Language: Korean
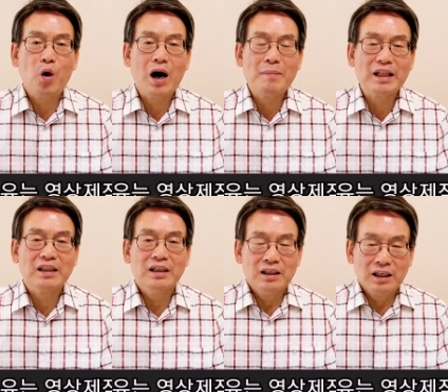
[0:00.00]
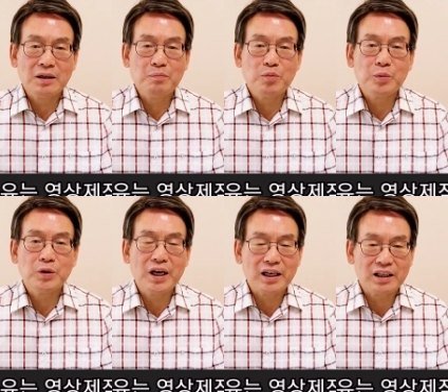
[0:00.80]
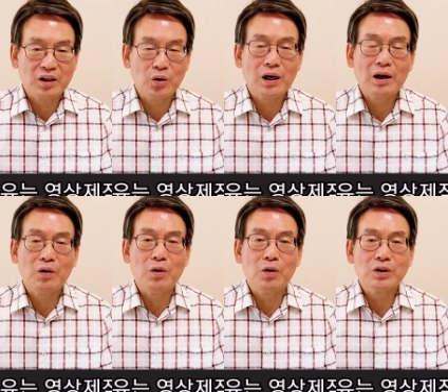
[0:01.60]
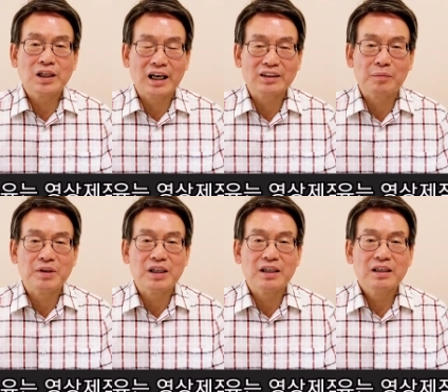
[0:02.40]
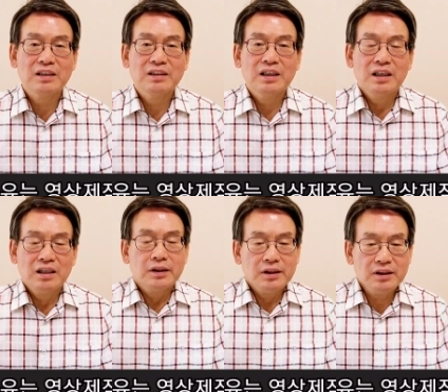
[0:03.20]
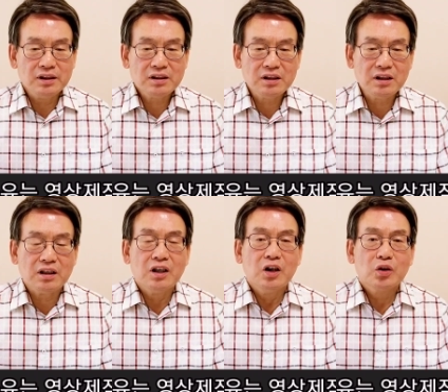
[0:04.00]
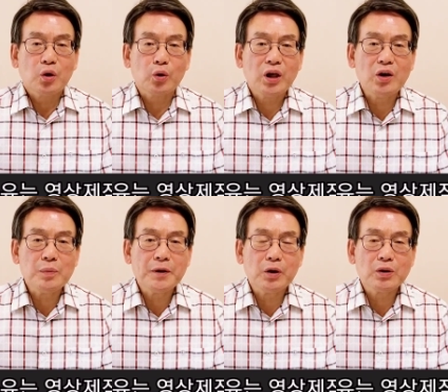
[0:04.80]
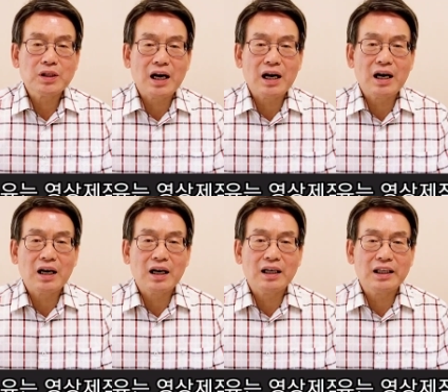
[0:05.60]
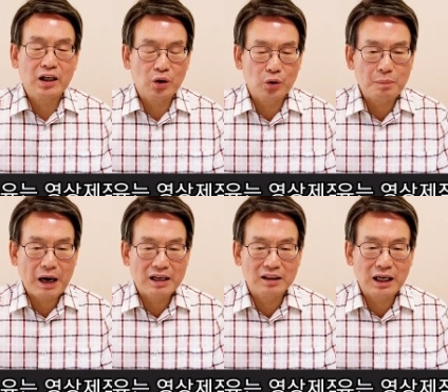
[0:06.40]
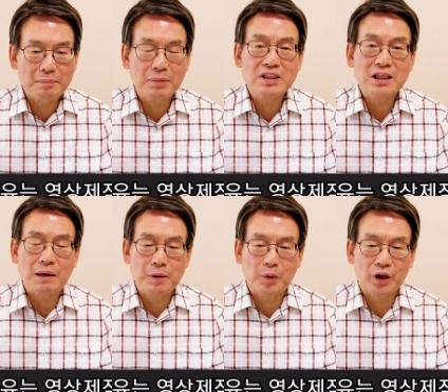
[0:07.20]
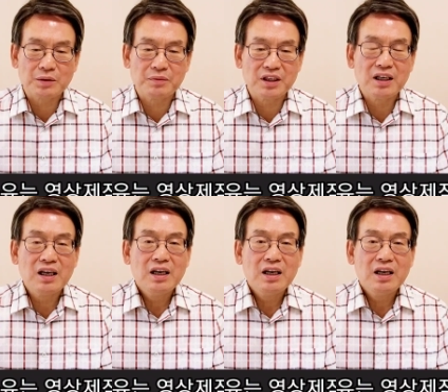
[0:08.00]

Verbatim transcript: 포함한 그런 부분의 경고라고 생각됩니다. 이어서 도태우 변호사가 내놓은 반응을 한번 살펴보겠습니다.